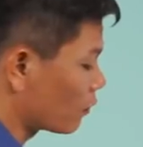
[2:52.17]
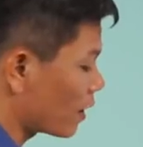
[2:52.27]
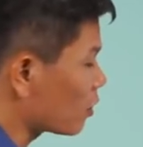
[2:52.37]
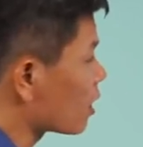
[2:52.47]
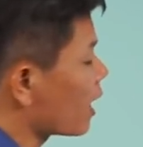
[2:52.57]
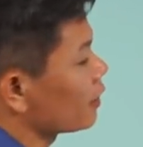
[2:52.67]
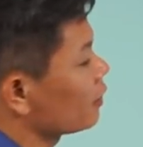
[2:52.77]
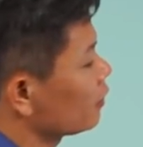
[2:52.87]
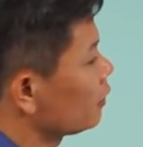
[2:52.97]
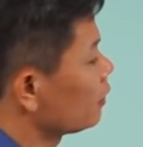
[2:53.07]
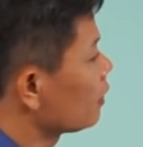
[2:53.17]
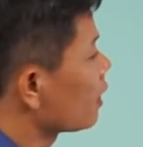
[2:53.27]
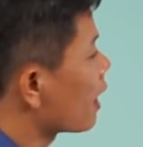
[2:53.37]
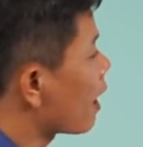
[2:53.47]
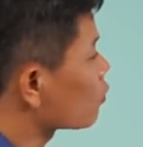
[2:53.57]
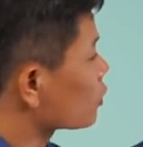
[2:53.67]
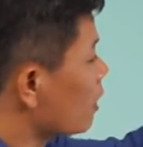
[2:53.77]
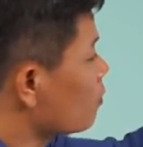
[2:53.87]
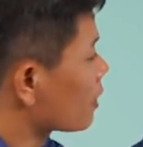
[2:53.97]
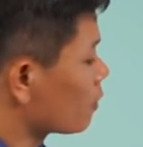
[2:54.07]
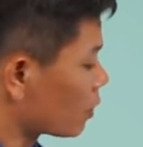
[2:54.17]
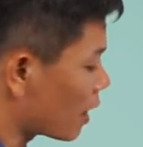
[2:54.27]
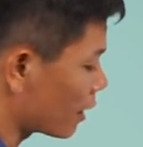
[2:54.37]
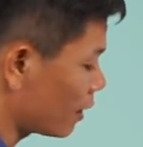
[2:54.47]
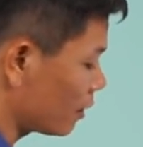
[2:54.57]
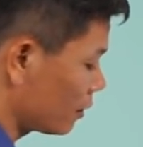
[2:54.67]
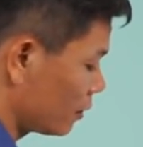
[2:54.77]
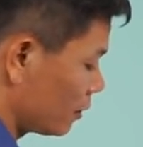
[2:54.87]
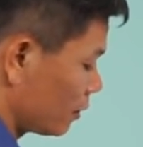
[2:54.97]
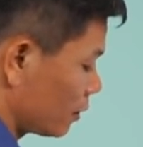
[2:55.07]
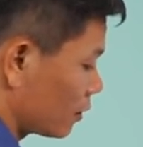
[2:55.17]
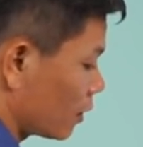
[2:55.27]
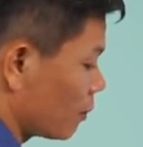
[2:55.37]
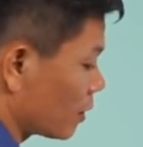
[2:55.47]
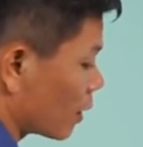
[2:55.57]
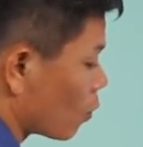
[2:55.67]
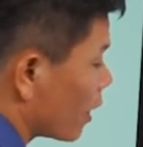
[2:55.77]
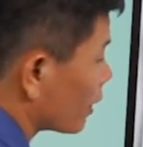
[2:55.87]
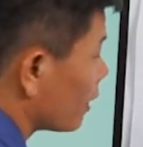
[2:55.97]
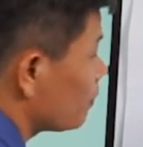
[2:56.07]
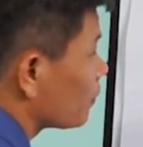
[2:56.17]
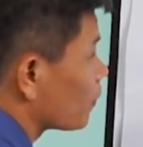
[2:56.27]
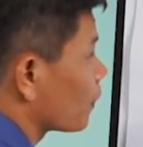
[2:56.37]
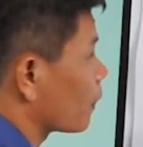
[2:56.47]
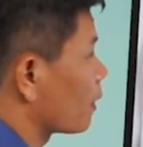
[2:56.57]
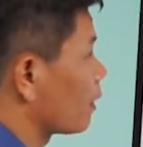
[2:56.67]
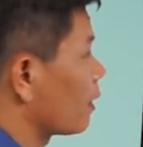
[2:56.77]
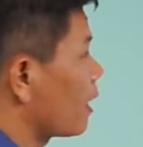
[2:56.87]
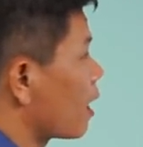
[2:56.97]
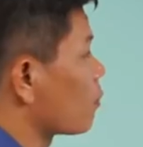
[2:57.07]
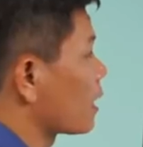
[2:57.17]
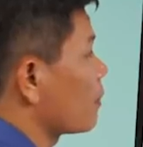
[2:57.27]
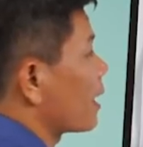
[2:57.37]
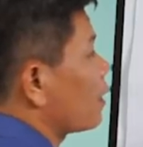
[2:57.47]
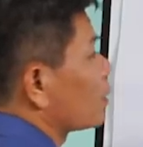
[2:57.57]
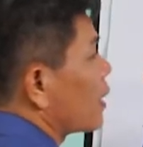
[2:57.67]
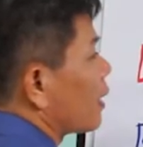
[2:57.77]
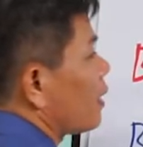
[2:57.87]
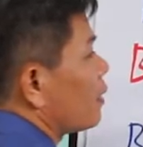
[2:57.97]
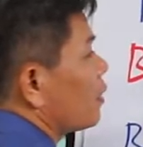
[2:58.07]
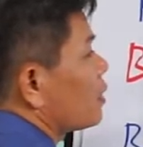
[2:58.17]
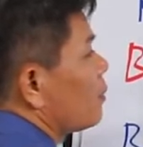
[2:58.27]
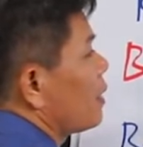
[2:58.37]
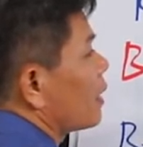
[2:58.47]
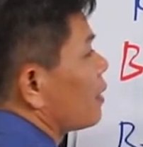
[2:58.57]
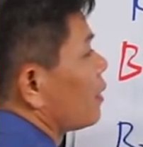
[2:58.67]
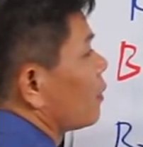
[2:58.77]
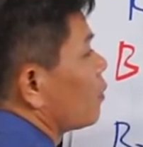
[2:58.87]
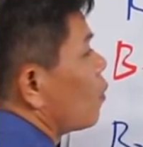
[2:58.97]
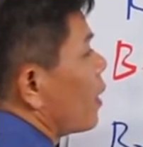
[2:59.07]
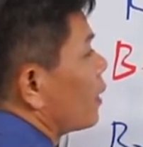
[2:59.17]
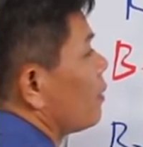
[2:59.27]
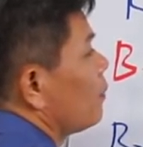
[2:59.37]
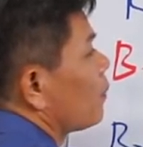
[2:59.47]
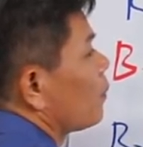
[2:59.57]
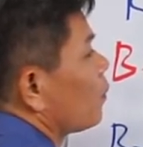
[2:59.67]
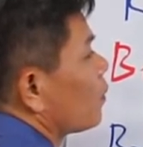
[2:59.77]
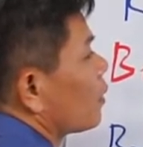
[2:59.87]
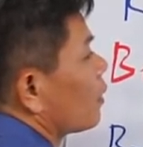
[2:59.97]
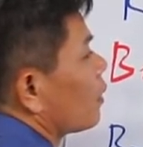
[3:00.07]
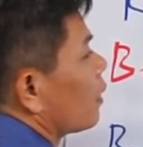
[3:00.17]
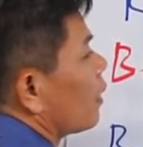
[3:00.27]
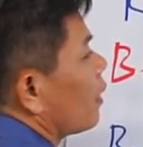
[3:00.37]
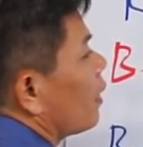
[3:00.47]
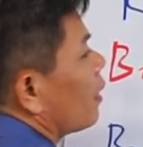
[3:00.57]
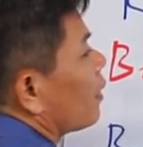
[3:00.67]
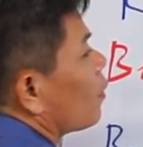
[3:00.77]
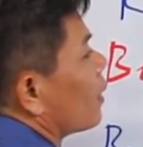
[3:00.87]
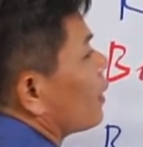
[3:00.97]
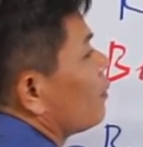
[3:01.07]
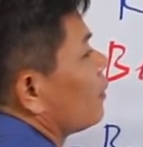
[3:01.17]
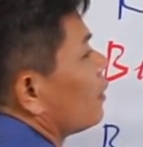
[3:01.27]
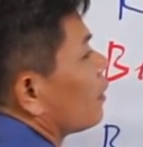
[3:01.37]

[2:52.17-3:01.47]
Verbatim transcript: thì phải thực hành. Học xong mà không thực hành nó biến thành quan điểm. Học mà các bạn không thực hành nó sẽ biến thành gì? Quan điểm. Quan điểm.